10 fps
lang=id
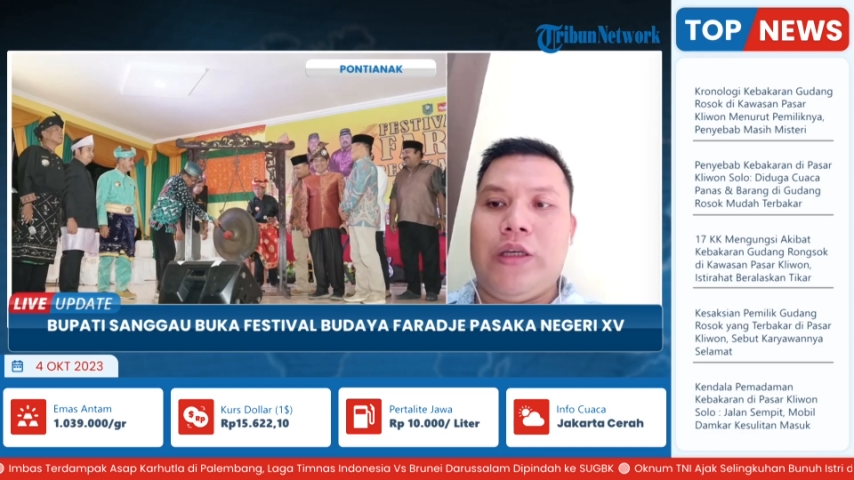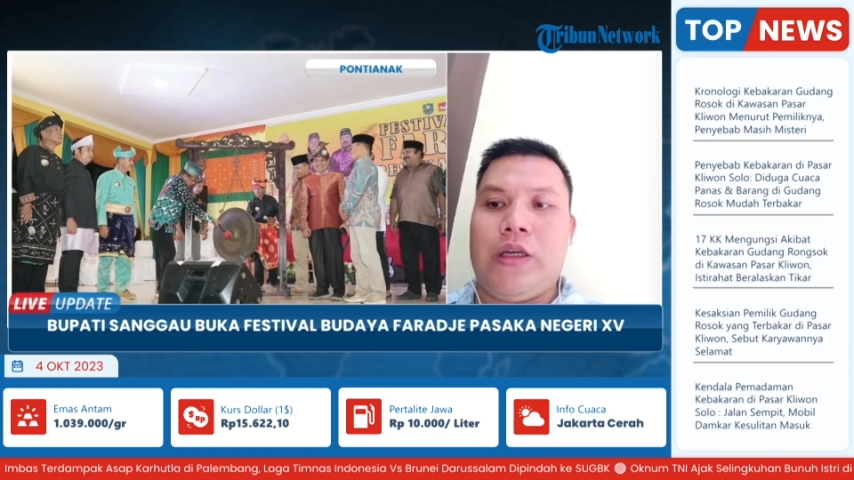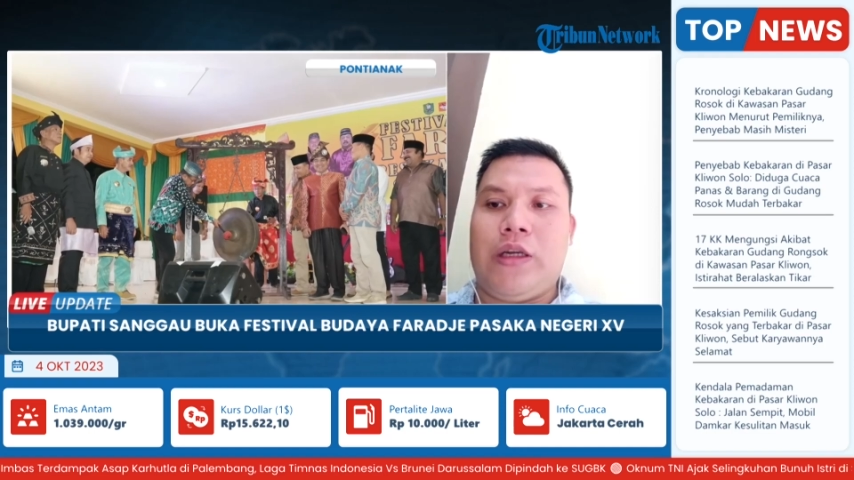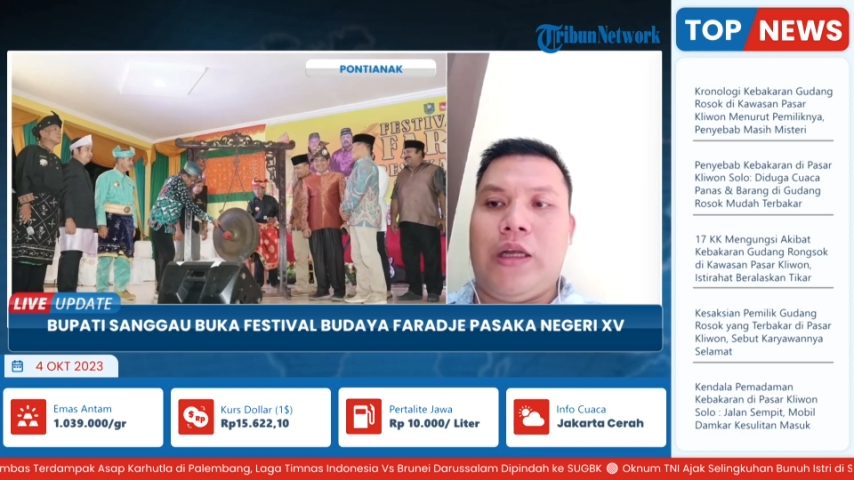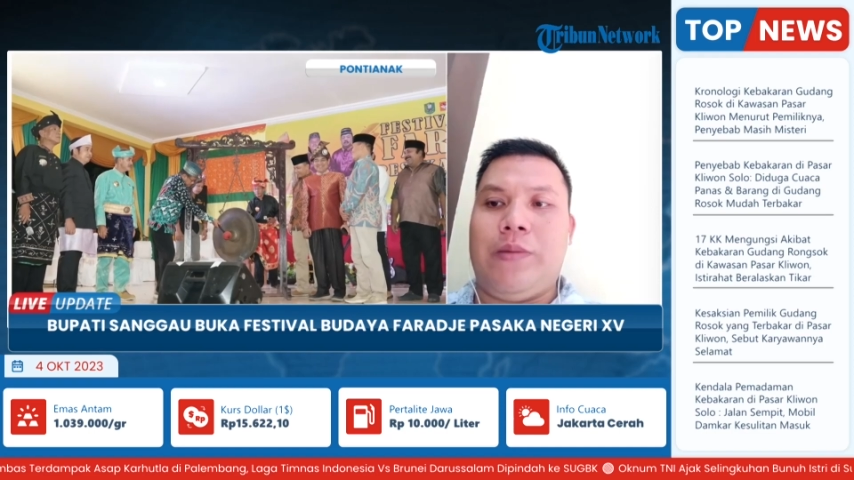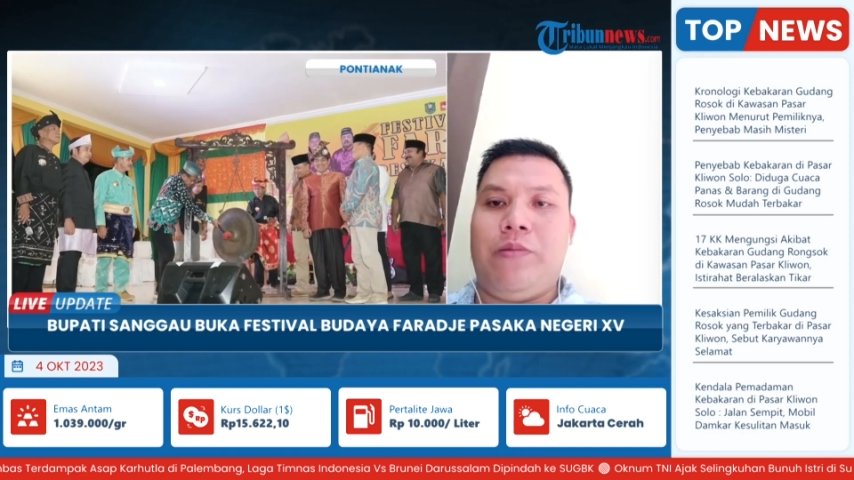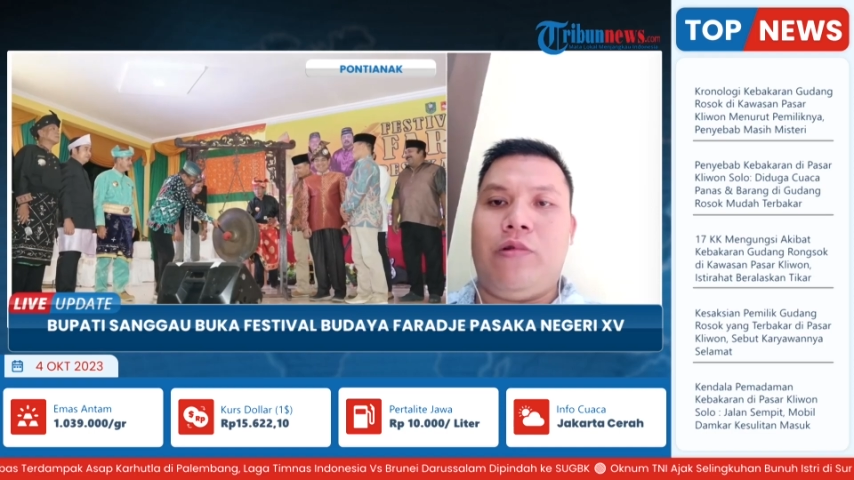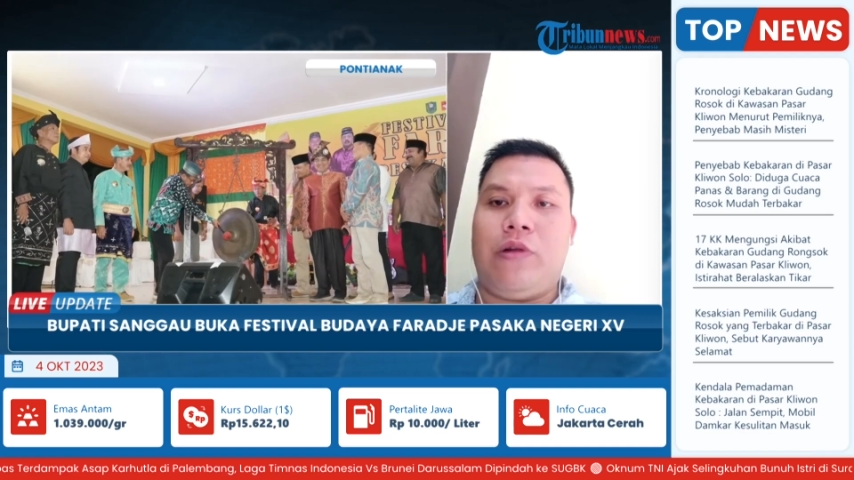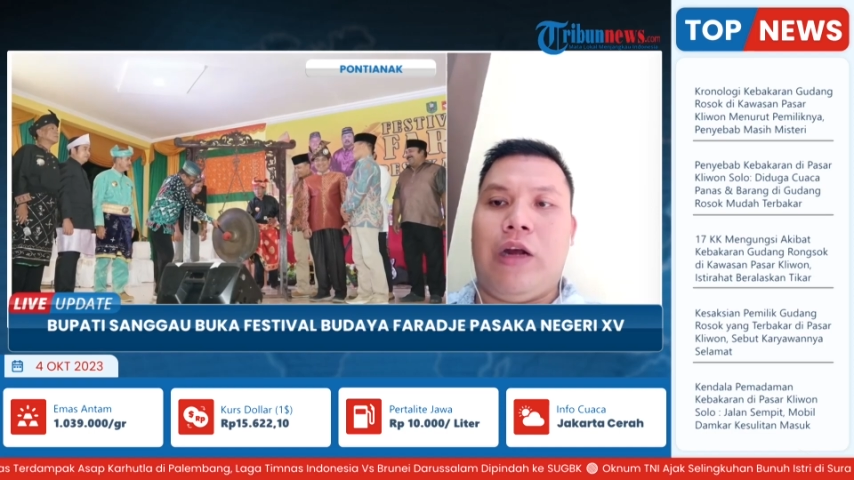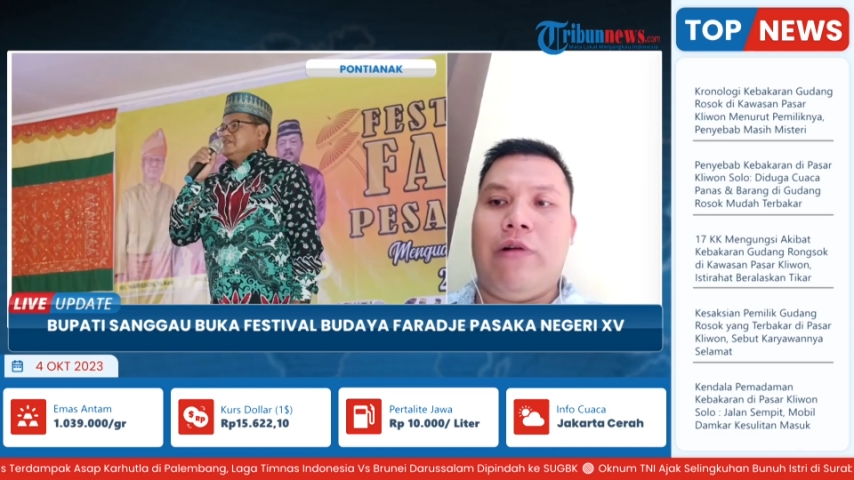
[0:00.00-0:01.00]
serta
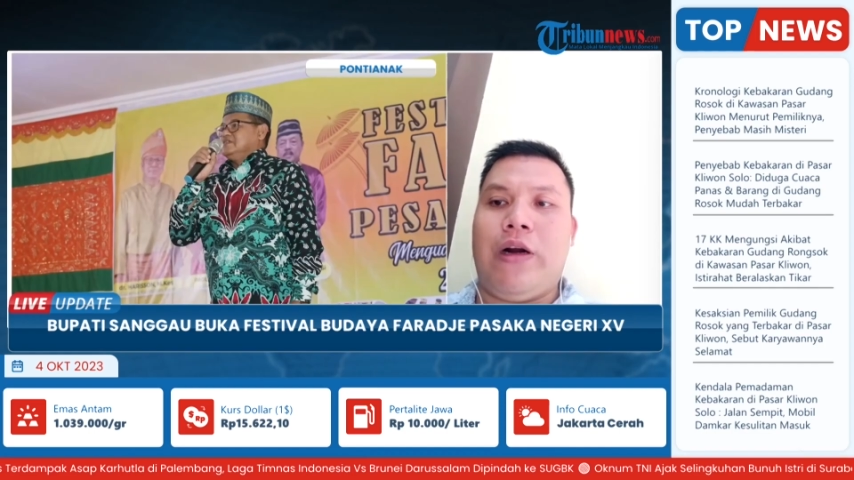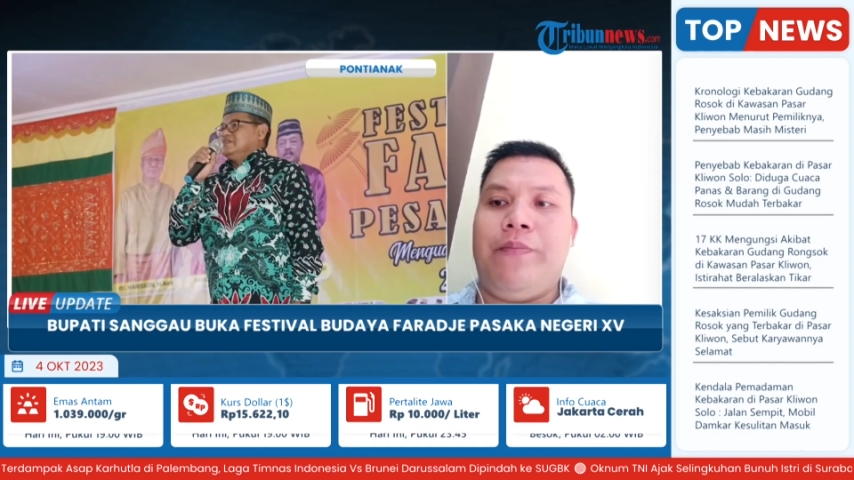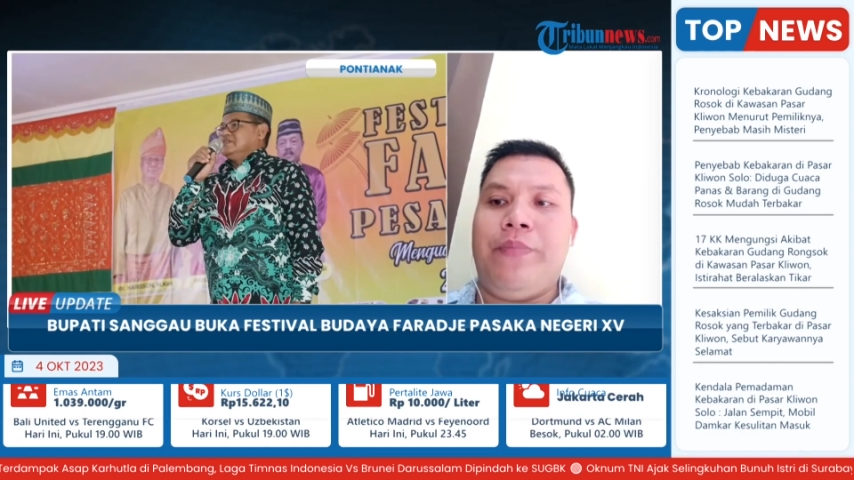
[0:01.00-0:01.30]
tepung tawar.